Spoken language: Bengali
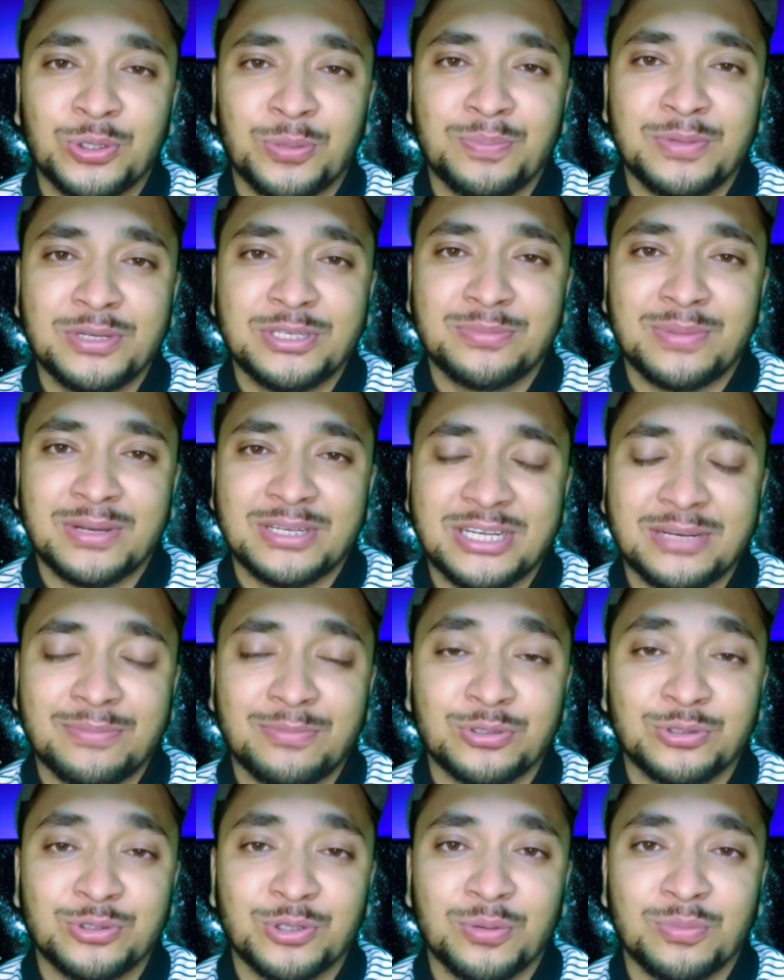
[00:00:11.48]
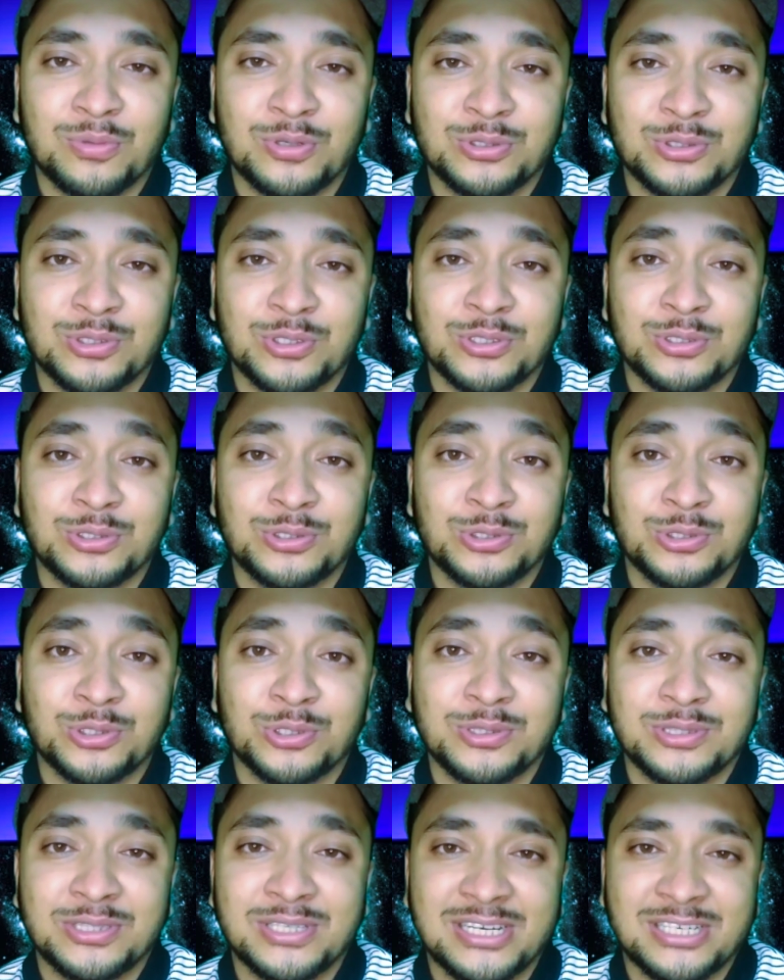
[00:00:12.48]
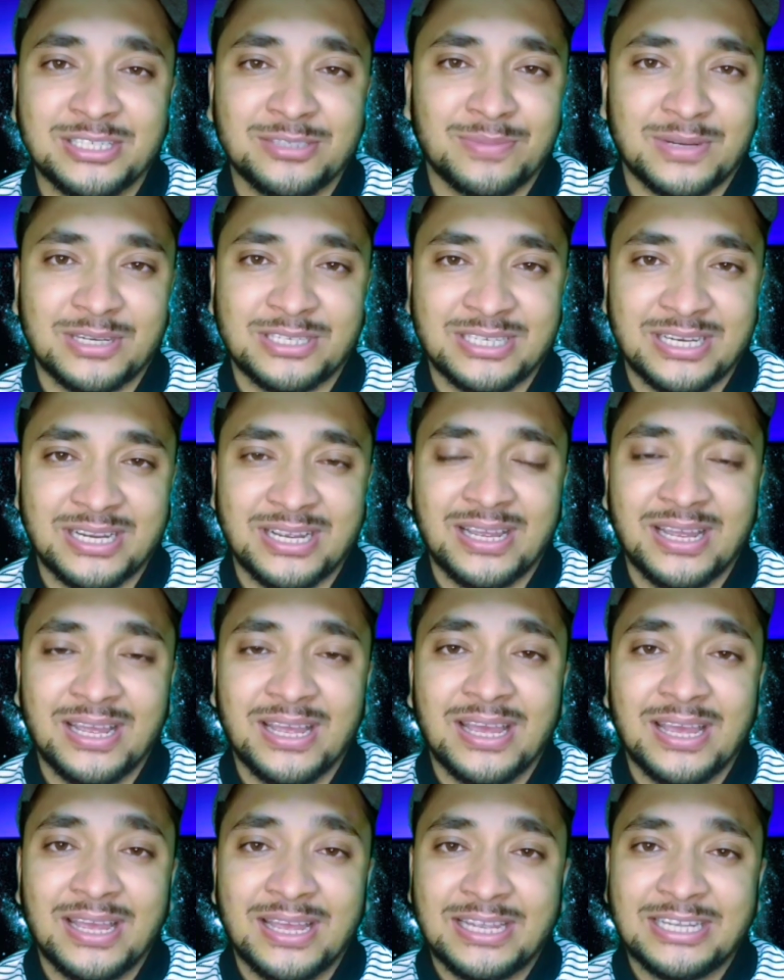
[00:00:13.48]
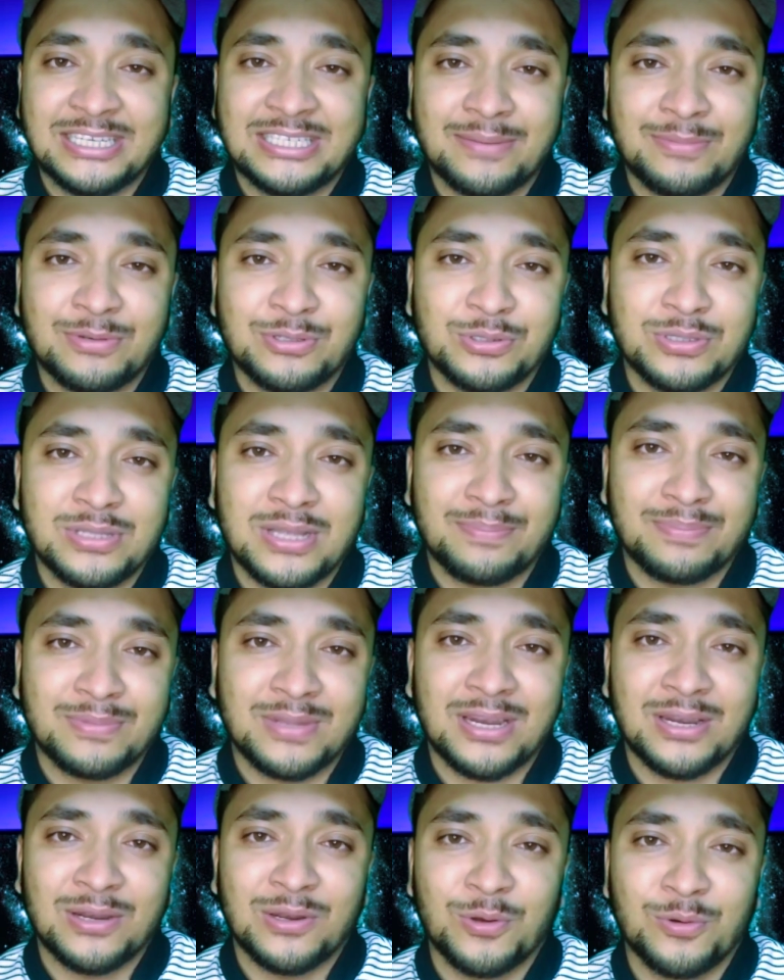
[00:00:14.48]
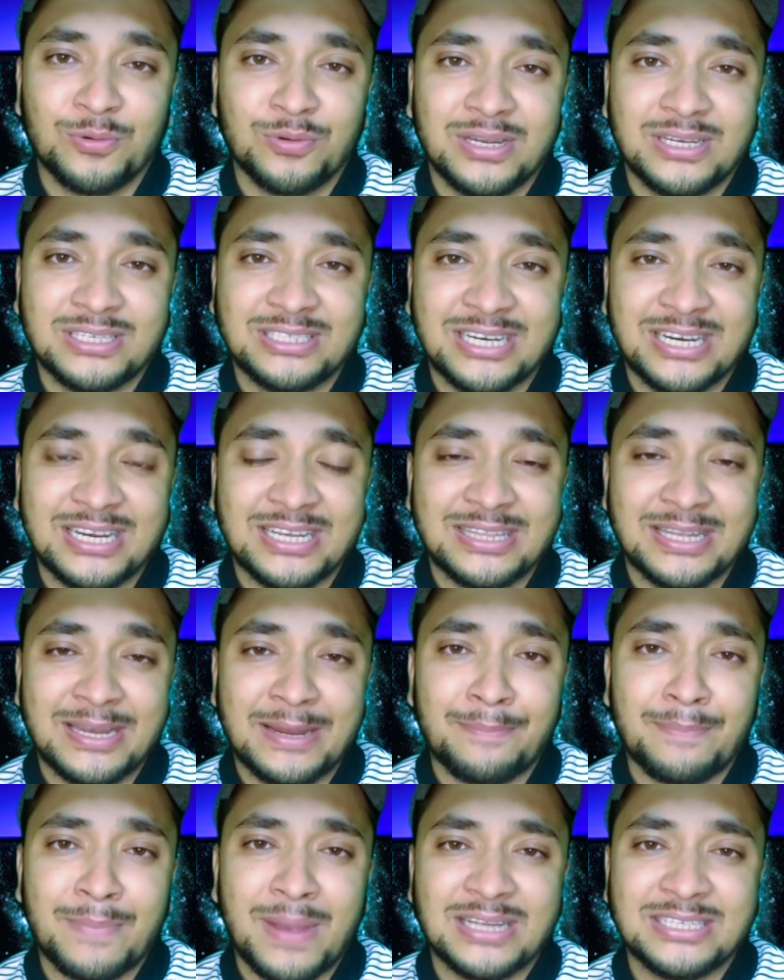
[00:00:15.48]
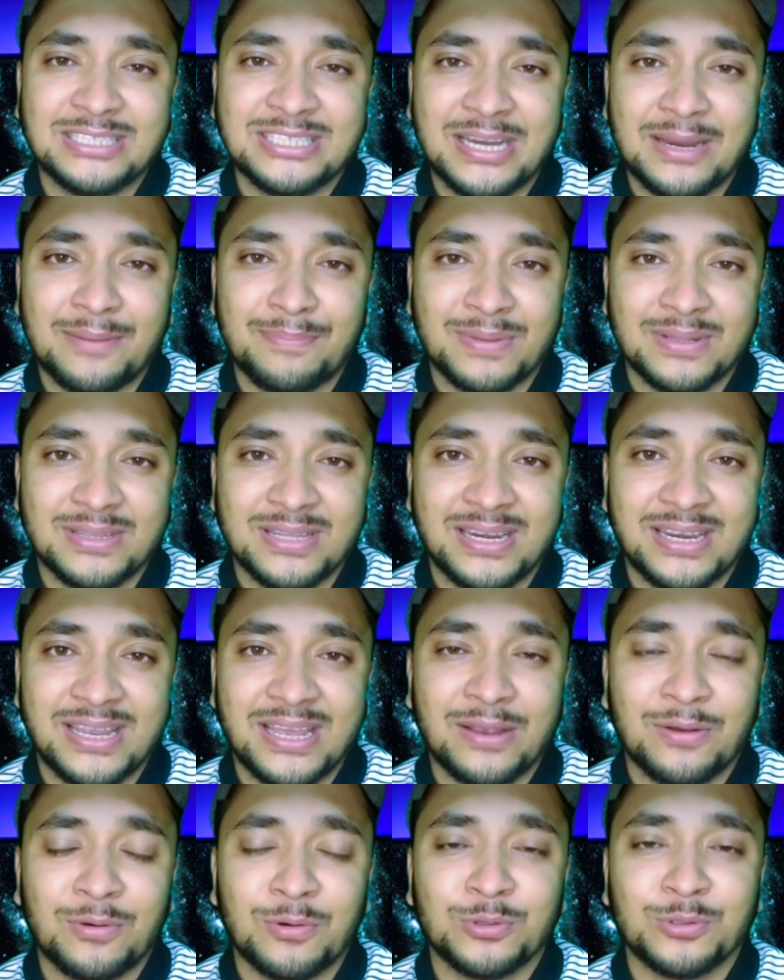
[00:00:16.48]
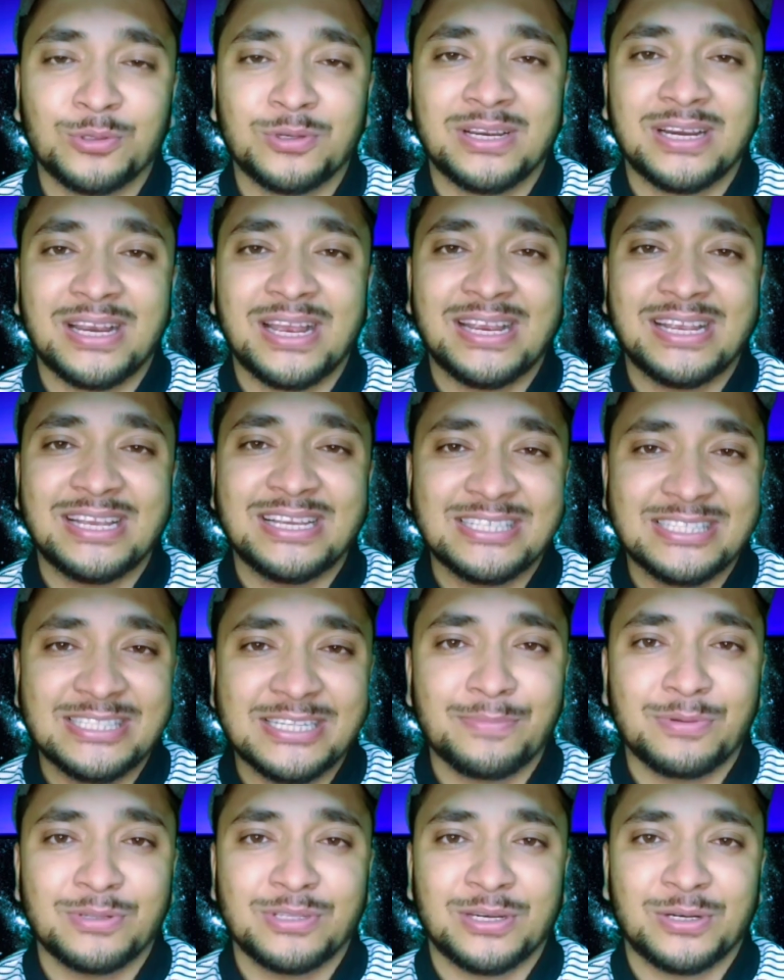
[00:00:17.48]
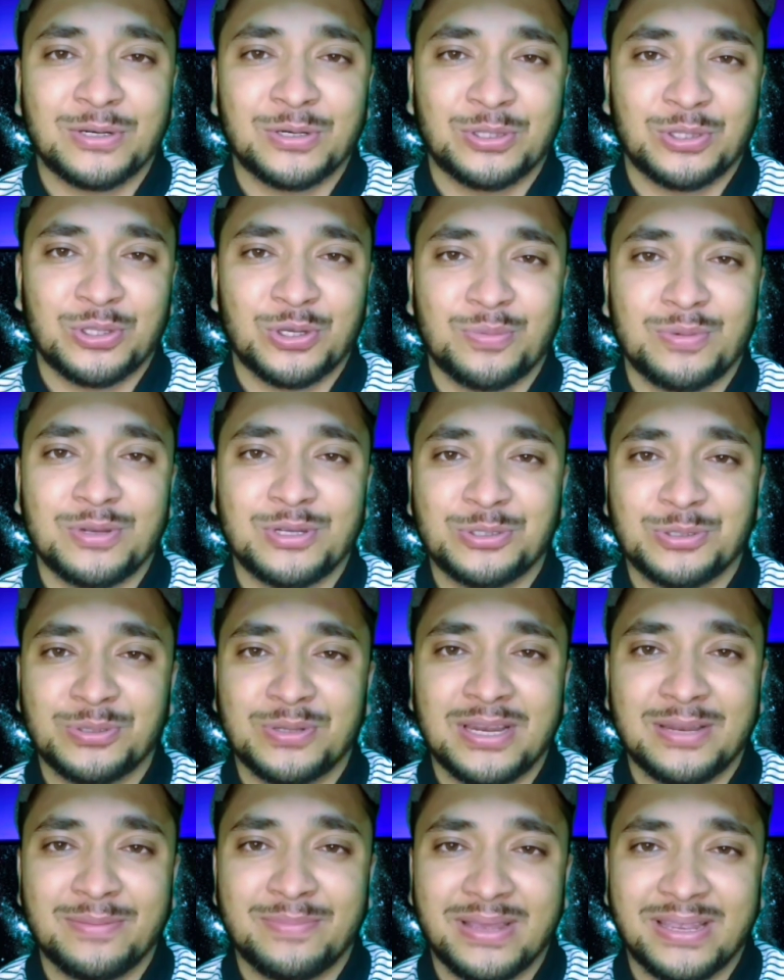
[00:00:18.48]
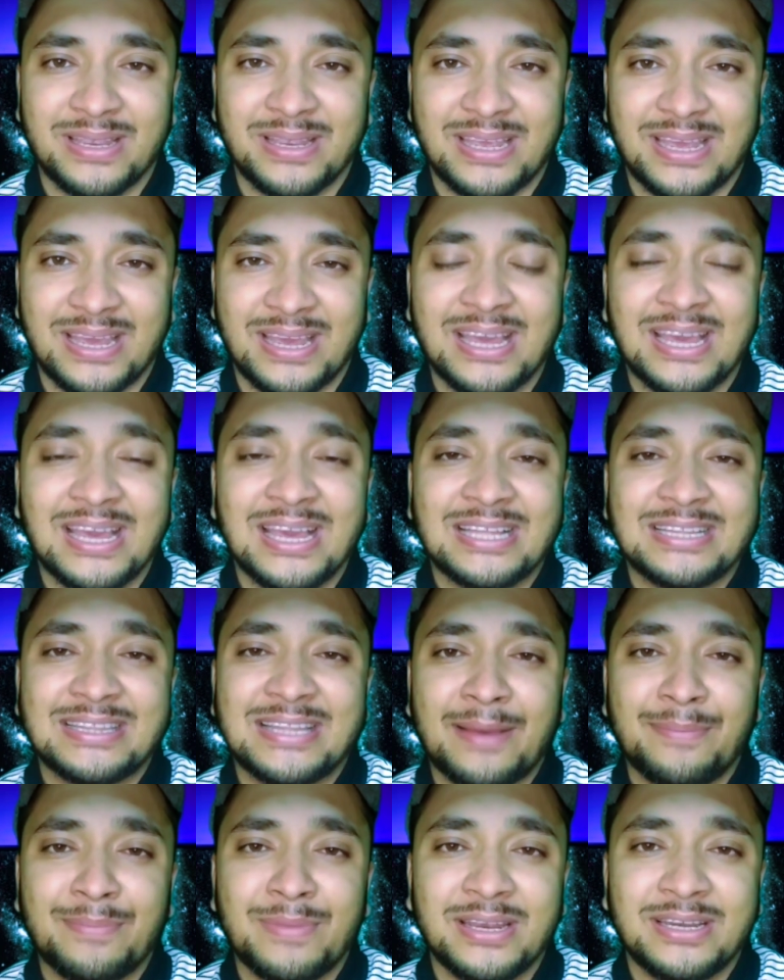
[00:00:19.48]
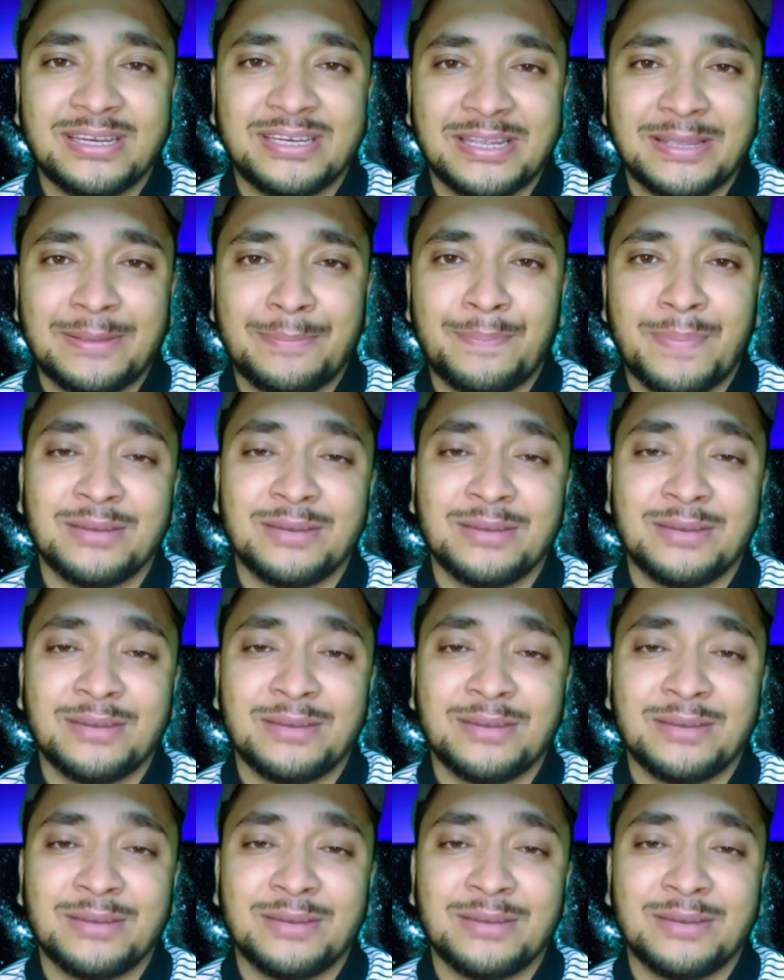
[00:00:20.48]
চব্বিশ মাসে এবং সর্বোচ্চ চত্রিশ মাসে হিসাবে যদি আপনারা লোন নেন সেক্ষেত্রে মাসিক আপনাদেরকে কত টাকা কিস্তি প্রদান করতে হবে সোনালী ব্যাংকে তা আমি একটি